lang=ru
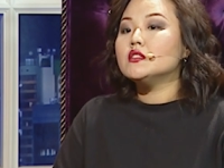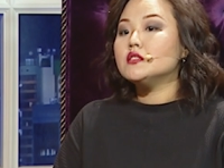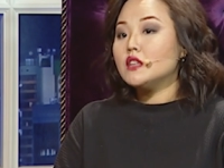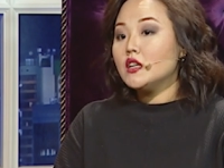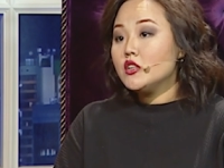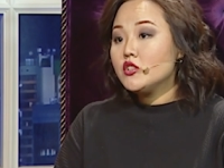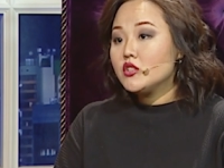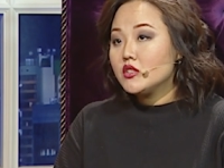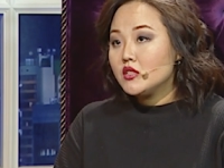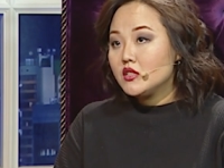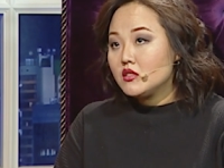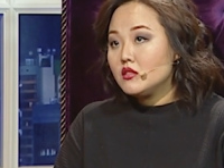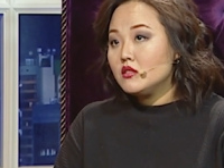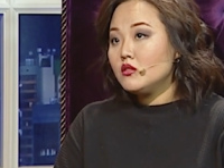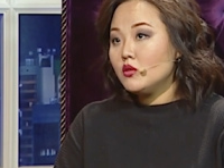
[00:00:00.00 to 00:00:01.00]
Дальше,
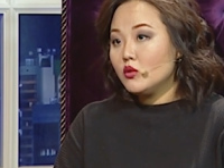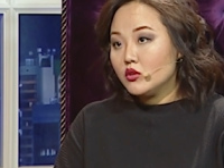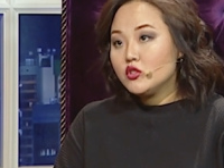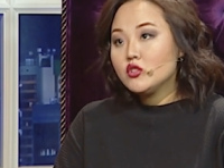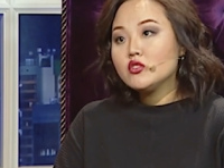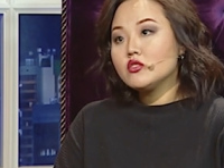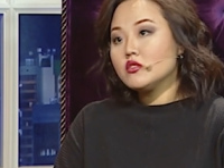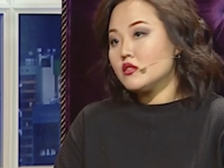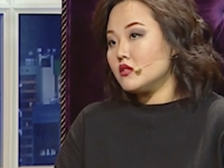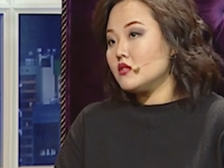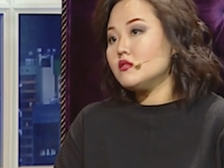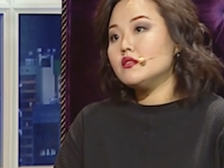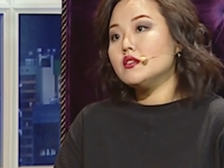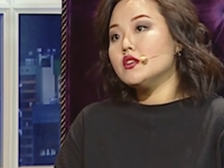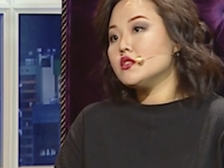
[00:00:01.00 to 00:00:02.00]
если хочешь,
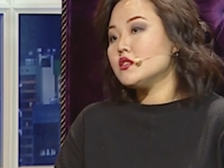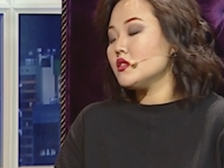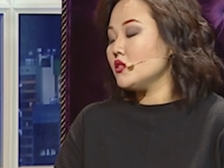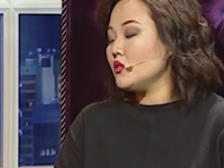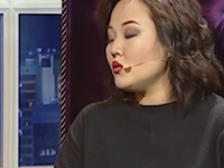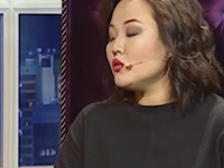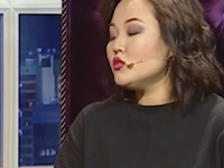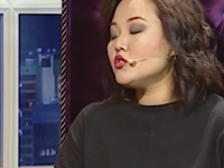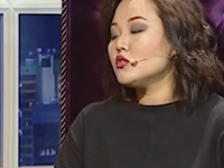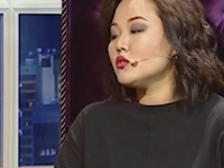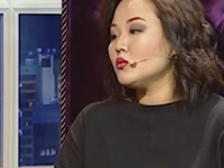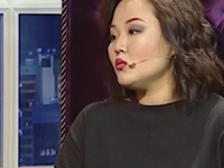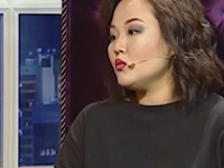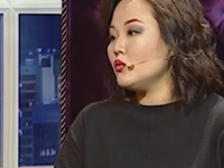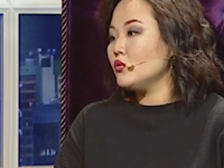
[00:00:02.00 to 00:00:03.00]
развиваешься, не хочешь,
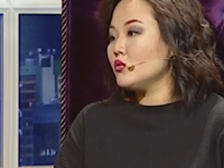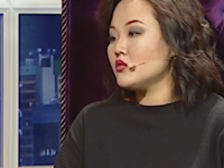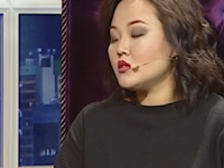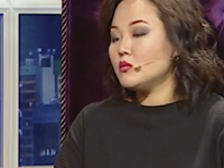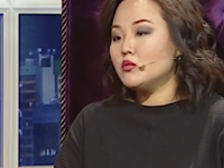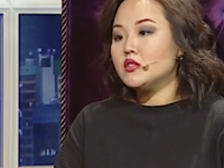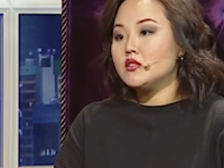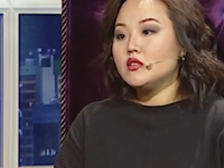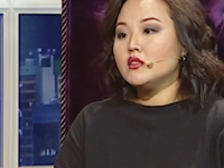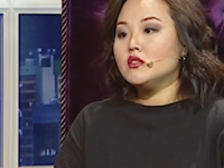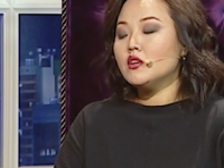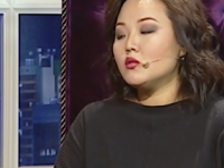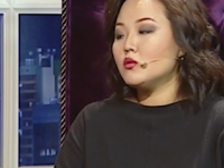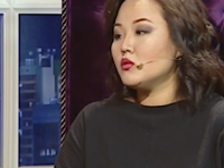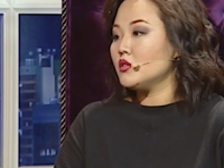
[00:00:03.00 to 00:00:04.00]
то уходишь за бытие
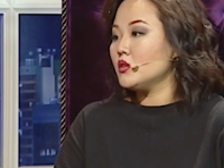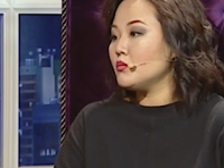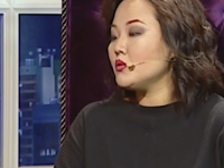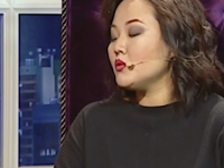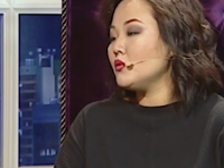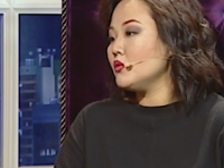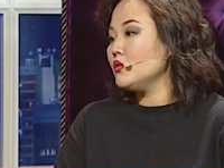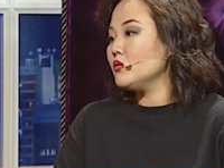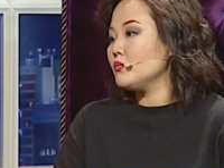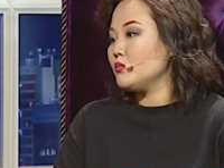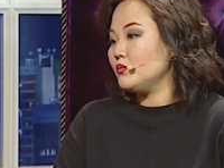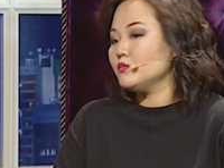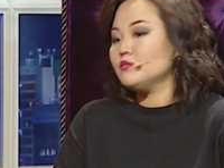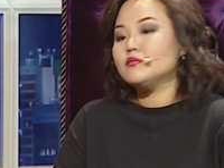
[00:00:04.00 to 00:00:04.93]
какое-то, приходит